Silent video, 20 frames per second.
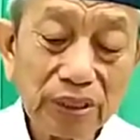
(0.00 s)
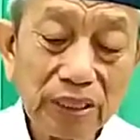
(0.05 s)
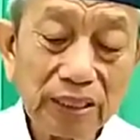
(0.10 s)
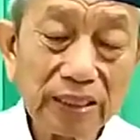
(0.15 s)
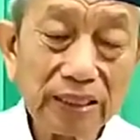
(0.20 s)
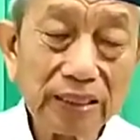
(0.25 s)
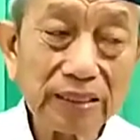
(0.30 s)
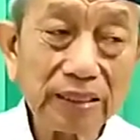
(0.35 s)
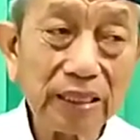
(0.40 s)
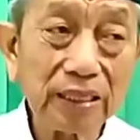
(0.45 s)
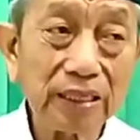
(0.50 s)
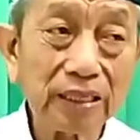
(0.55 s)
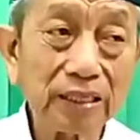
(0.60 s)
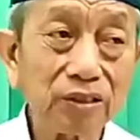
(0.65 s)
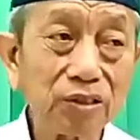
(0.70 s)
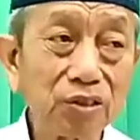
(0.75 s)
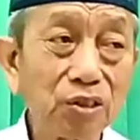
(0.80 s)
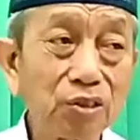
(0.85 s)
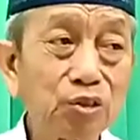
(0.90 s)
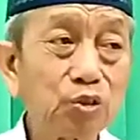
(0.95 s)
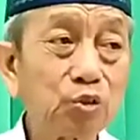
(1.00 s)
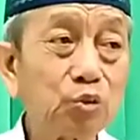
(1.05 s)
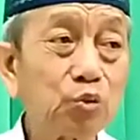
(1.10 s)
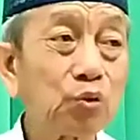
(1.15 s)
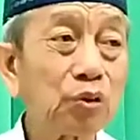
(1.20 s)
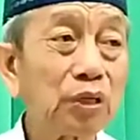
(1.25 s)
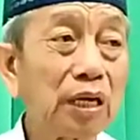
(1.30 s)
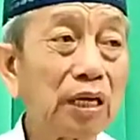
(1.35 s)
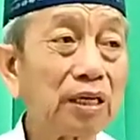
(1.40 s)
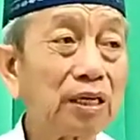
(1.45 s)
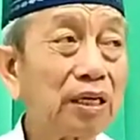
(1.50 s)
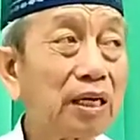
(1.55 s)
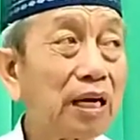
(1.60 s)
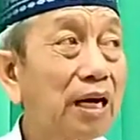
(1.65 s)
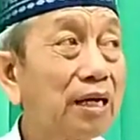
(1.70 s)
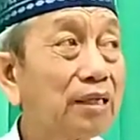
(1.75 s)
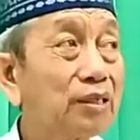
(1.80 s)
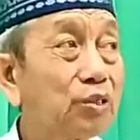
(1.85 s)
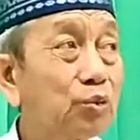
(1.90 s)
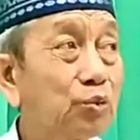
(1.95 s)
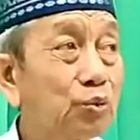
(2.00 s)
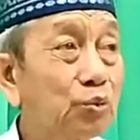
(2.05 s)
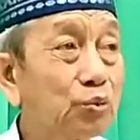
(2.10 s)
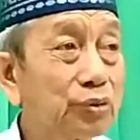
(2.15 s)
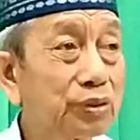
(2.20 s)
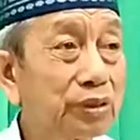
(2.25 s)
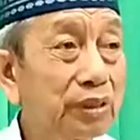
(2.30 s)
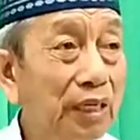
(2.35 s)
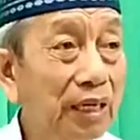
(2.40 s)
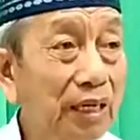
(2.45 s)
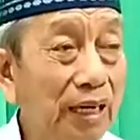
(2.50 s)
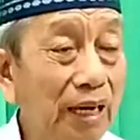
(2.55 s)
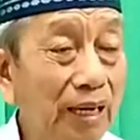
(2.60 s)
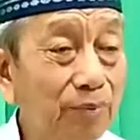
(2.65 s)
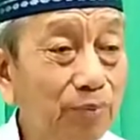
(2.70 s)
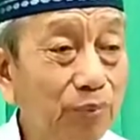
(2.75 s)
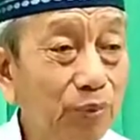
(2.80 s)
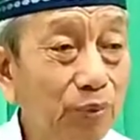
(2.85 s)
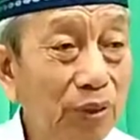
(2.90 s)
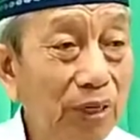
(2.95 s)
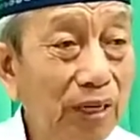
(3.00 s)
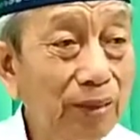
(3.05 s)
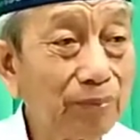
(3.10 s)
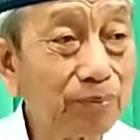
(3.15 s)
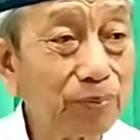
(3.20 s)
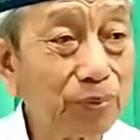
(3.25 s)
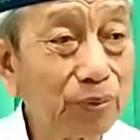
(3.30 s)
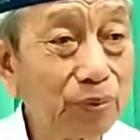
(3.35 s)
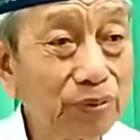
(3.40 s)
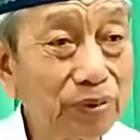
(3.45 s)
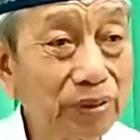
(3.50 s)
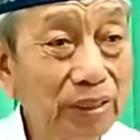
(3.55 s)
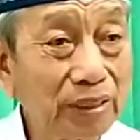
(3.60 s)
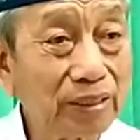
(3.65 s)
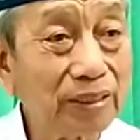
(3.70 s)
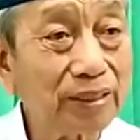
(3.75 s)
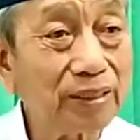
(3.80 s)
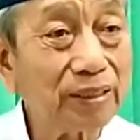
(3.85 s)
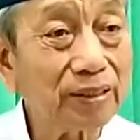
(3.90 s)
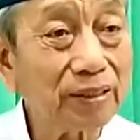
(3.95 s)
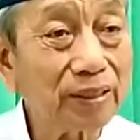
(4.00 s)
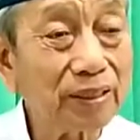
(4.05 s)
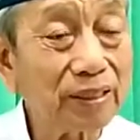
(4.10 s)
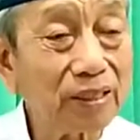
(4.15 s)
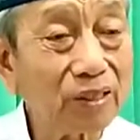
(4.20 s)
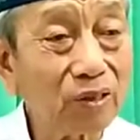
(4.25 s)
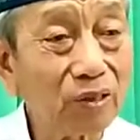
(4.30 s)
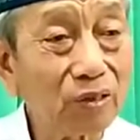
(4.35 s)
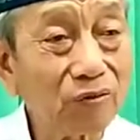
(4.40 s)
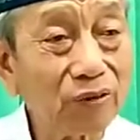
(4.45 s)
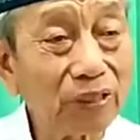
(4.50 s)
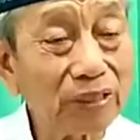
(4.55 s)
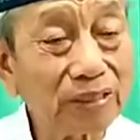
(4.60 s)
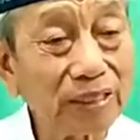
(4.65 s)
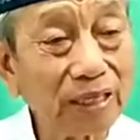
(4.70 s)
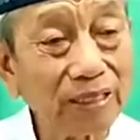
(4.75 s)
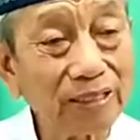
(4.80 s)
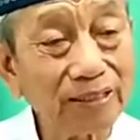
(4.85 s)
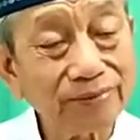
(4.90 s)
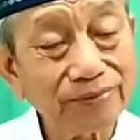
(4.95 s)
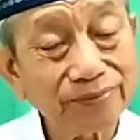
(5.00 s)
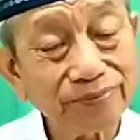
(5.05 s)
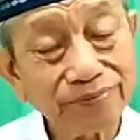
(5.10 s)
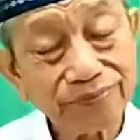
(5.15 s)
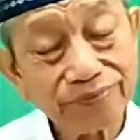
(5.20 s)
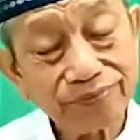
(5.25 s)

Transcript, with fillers: nek kita ngertos tukang kayu teng kampung-kampung teng ngriko wetan.